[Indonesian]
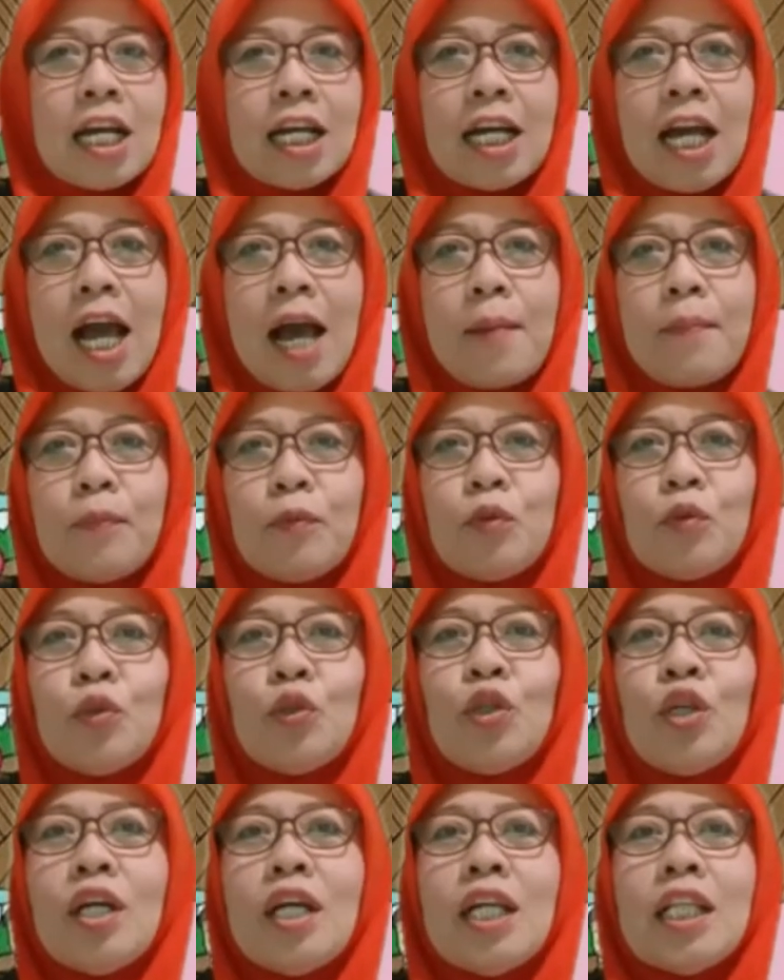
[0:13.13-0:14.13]
Kamu
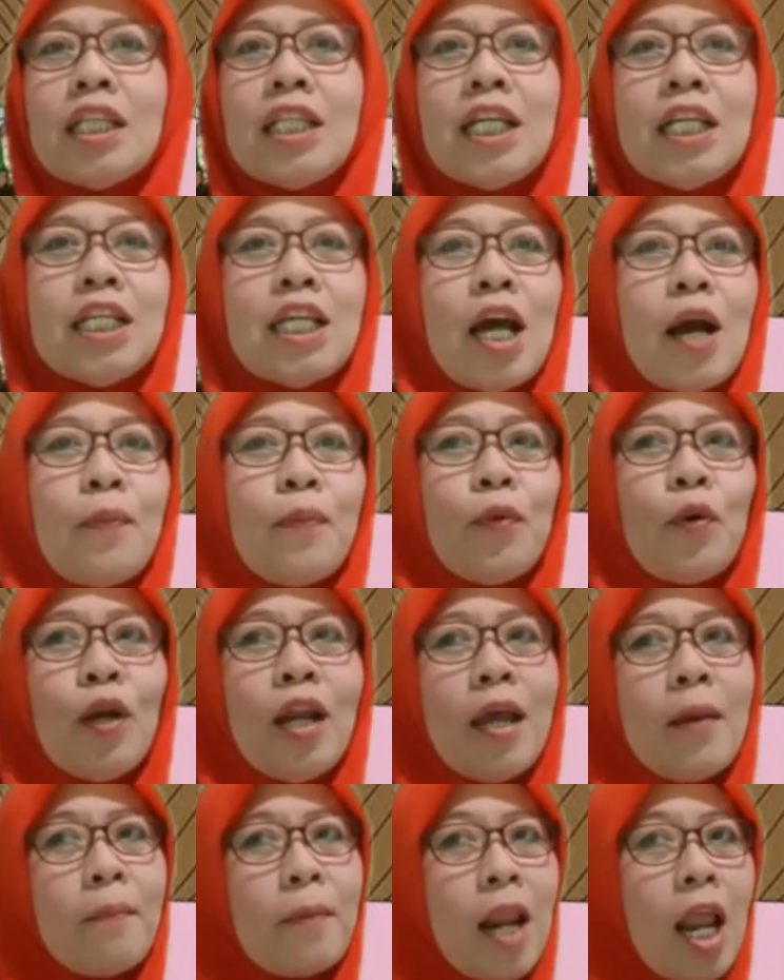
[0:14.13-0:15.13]
tidak
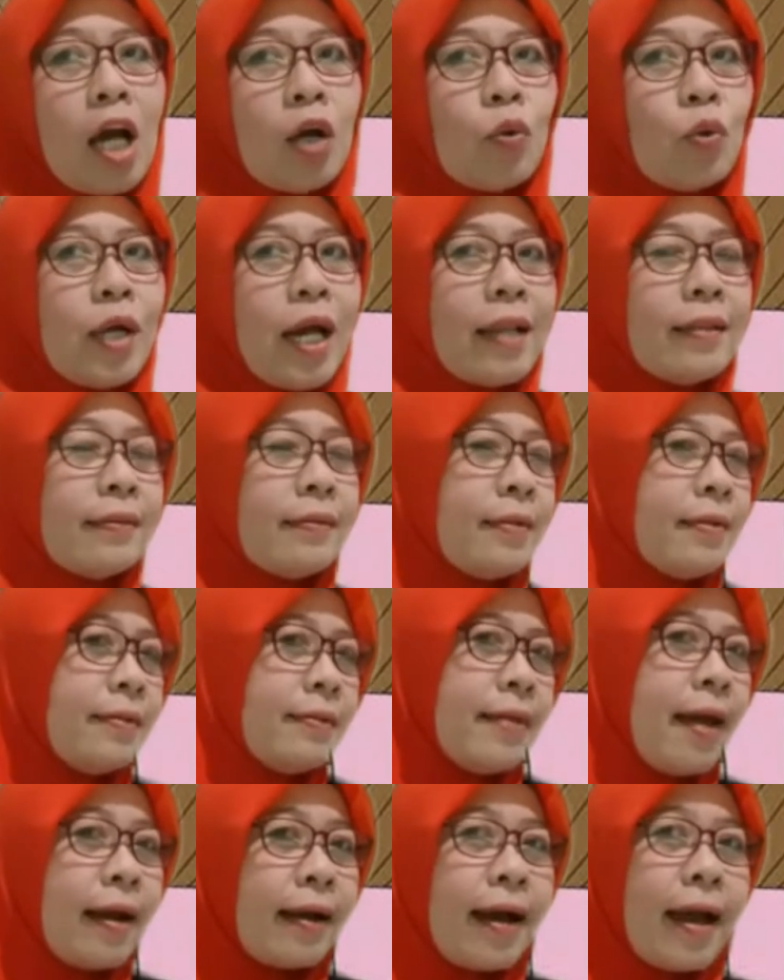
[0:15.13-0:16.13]
boleh melakukan
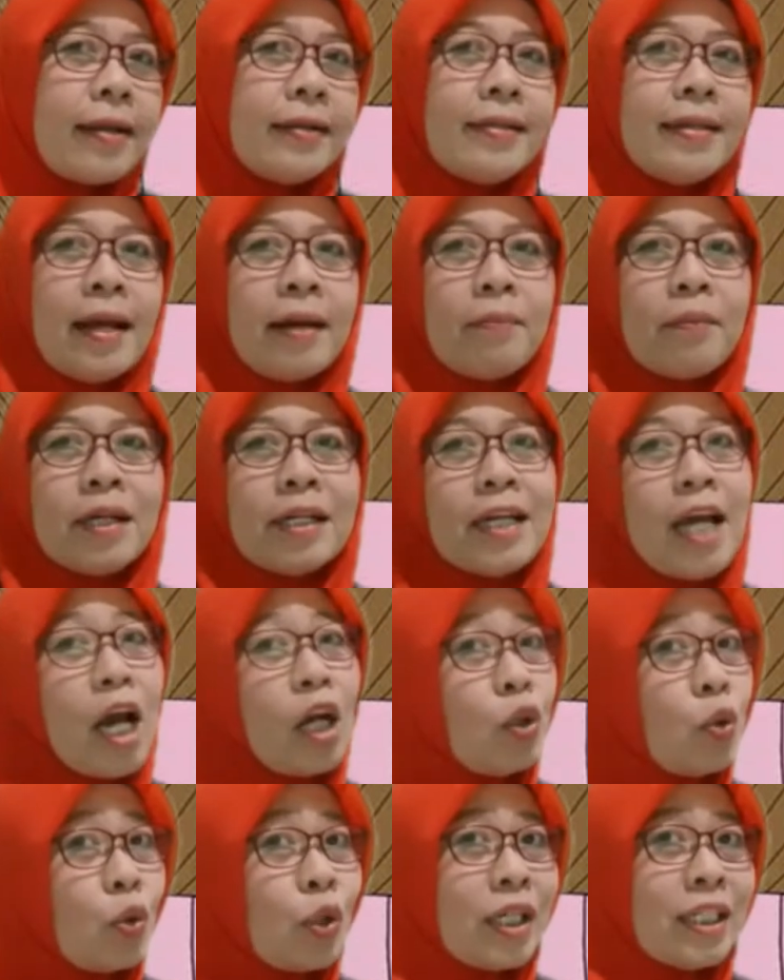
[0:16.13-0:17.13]
tindakan yang
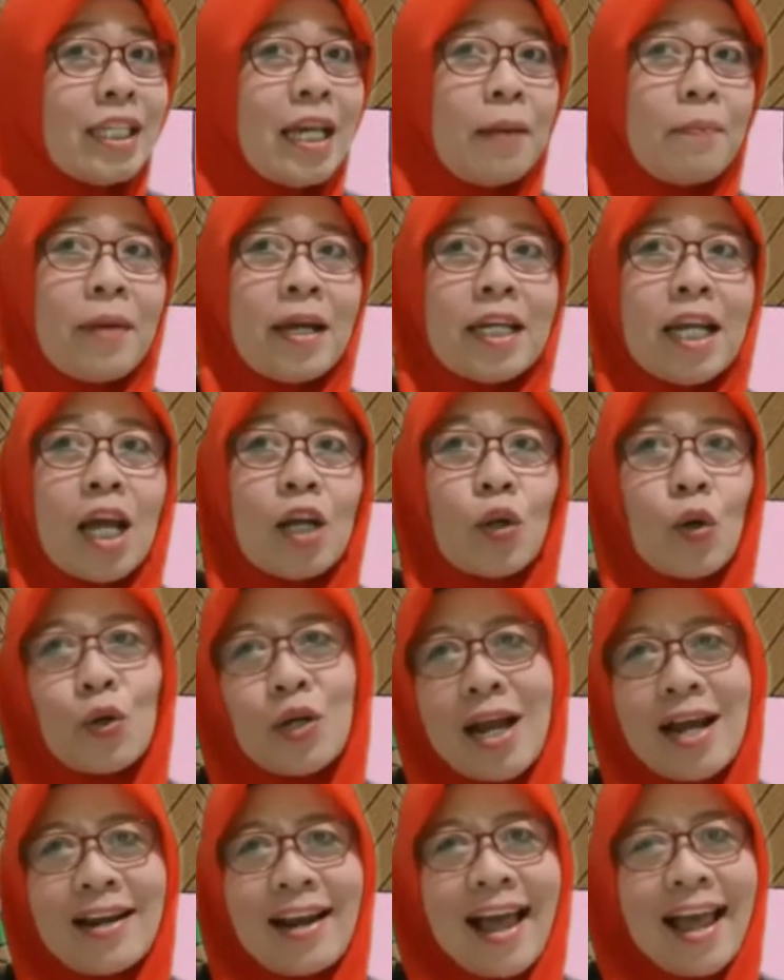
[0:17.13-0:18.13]
mengganggu kenyamanan
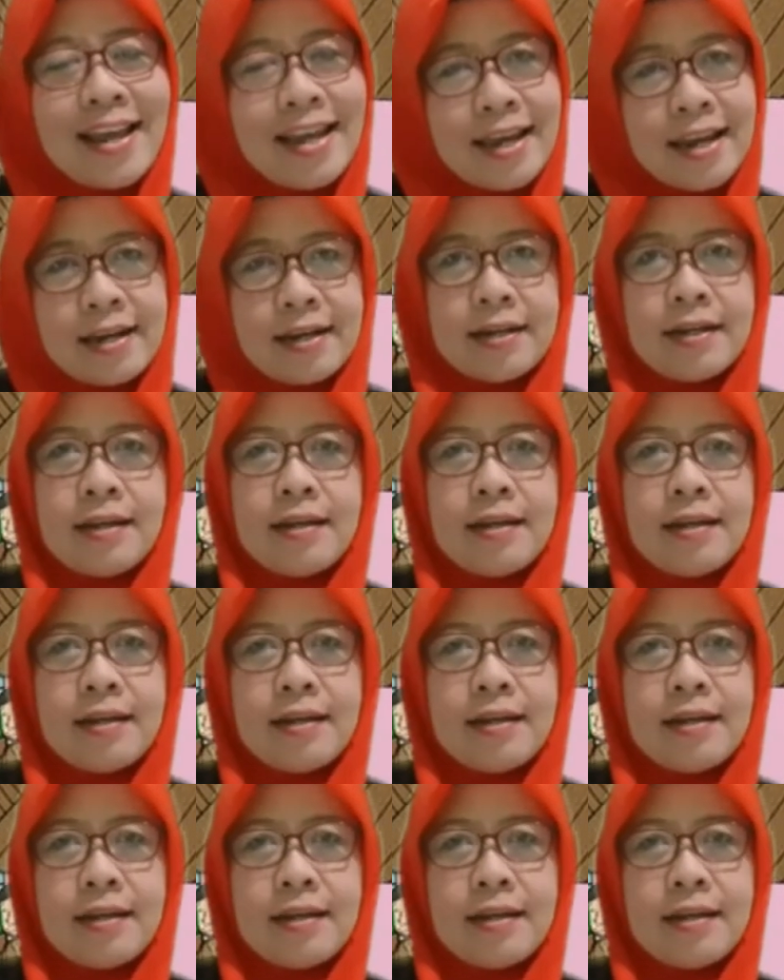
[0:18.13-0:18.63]
orang lain.